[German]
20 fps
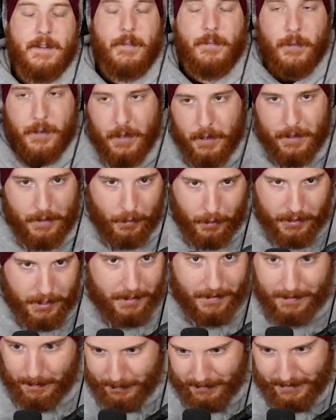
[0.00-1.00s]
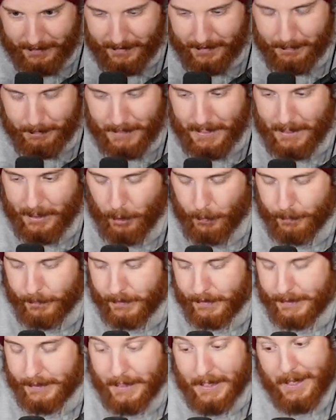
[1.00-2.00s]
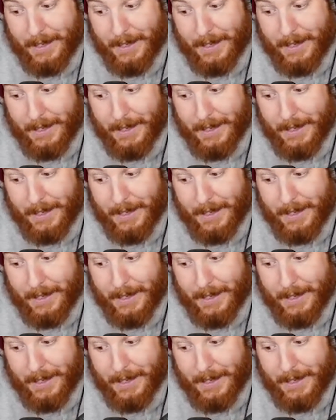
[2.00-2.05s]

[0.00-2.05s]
Obwohl in Deutschland ist ab 16 Bier erlaubt, ne?